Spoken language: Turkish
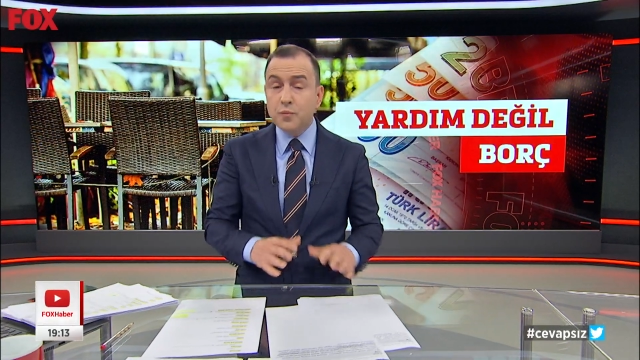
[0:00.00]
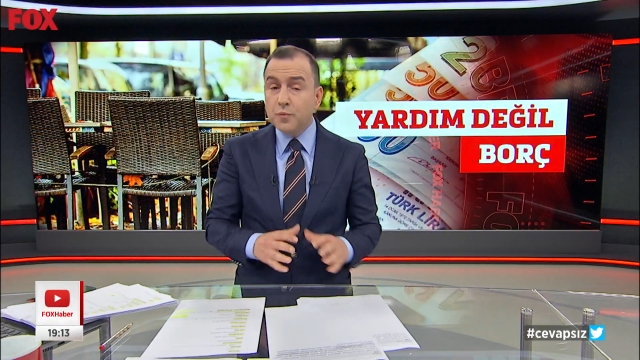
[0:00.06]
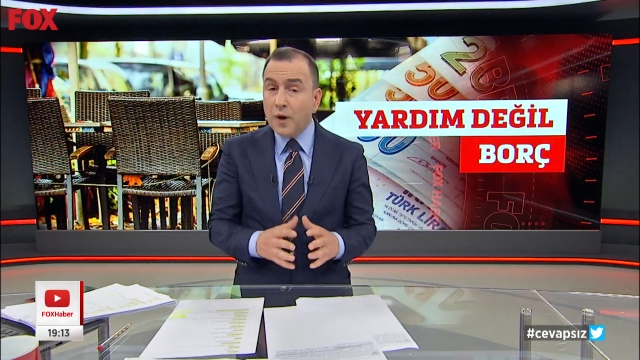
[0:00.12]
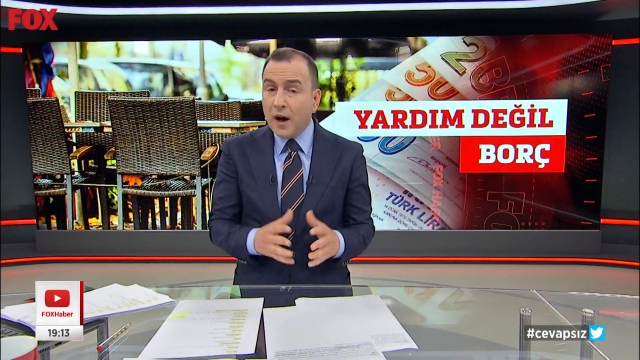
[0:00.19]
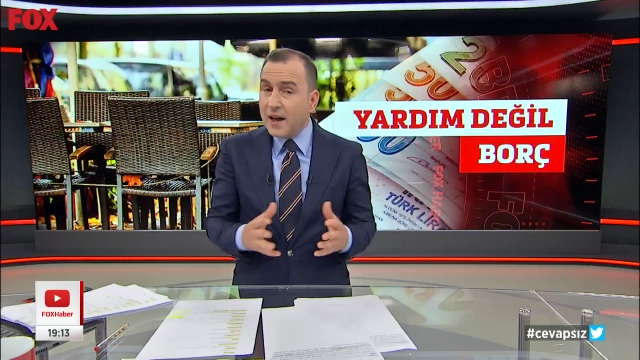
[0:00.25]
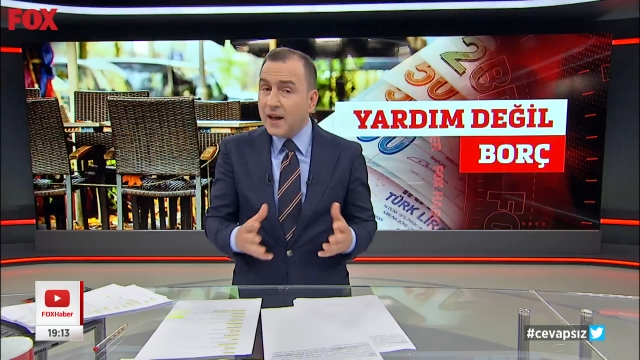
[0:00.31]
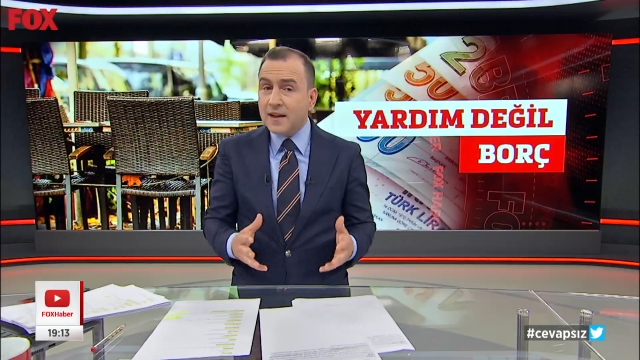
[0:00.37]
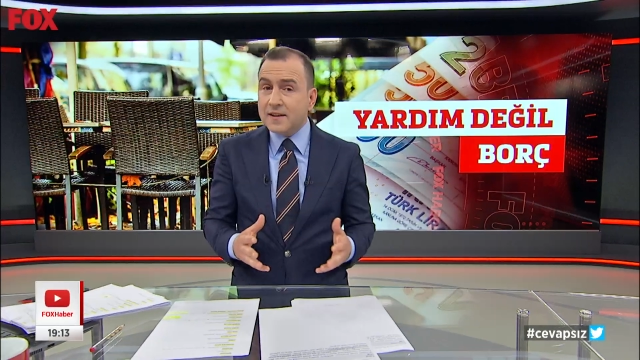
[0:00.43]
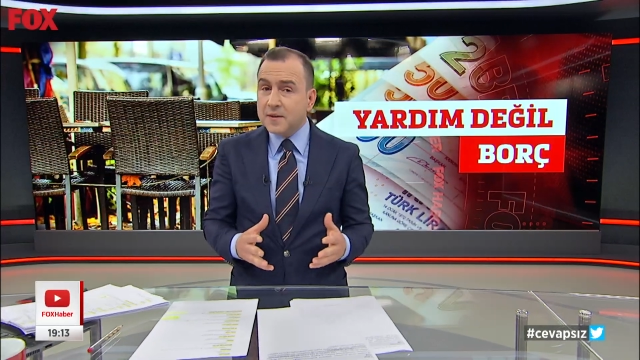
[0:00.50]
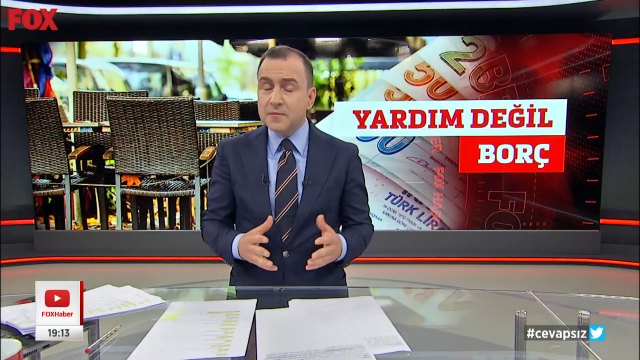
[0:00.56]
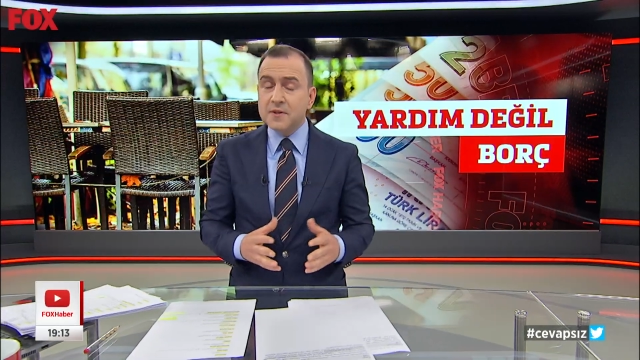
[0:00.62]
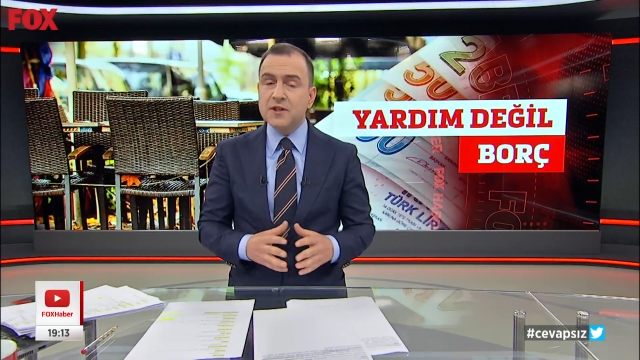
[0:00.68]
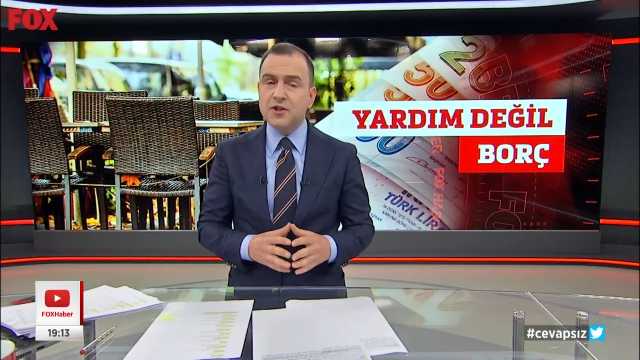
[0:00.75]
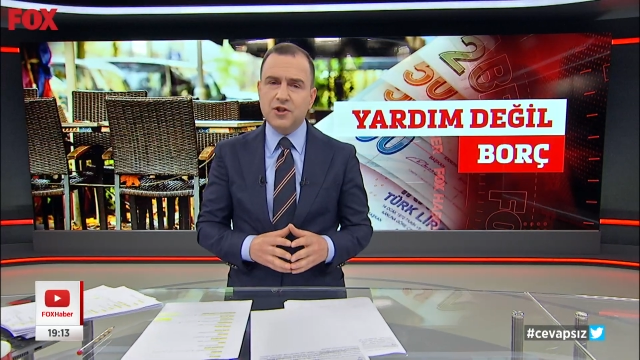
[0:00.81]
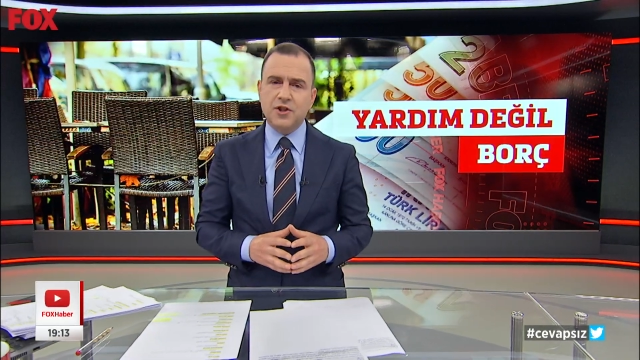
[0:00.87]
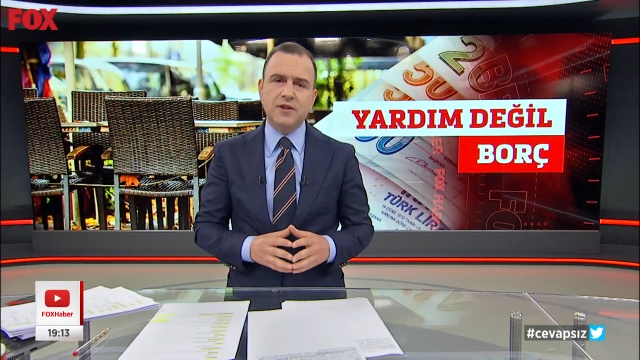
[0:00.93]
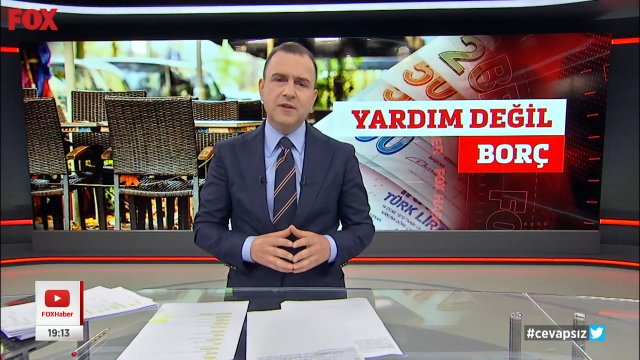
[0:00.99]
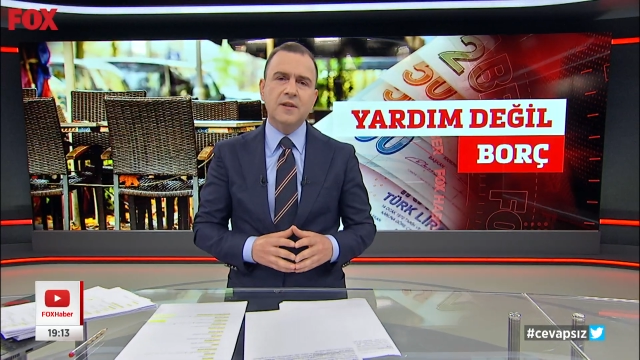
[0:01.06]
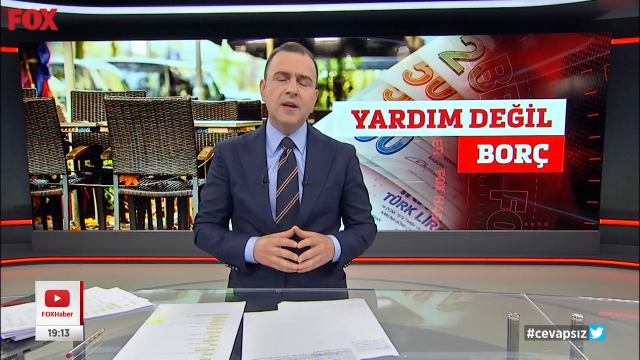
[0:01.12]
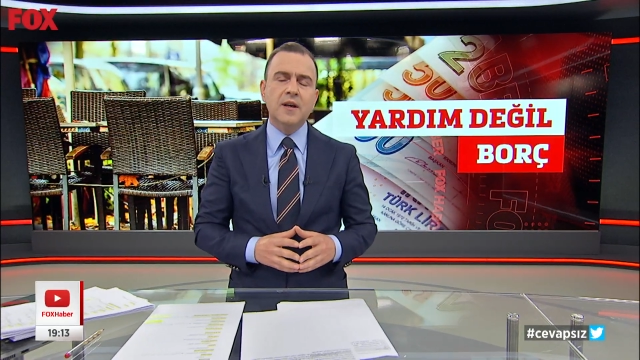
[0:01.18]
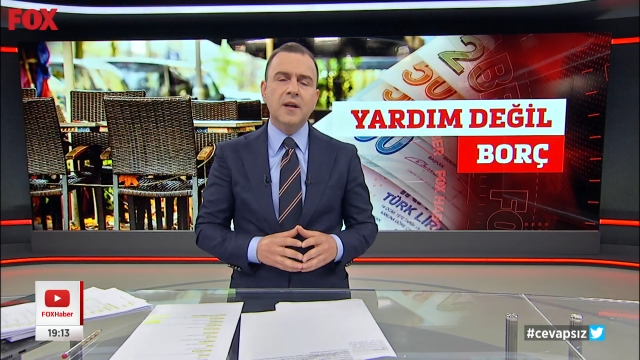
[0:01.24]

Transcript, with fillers: hayatımız için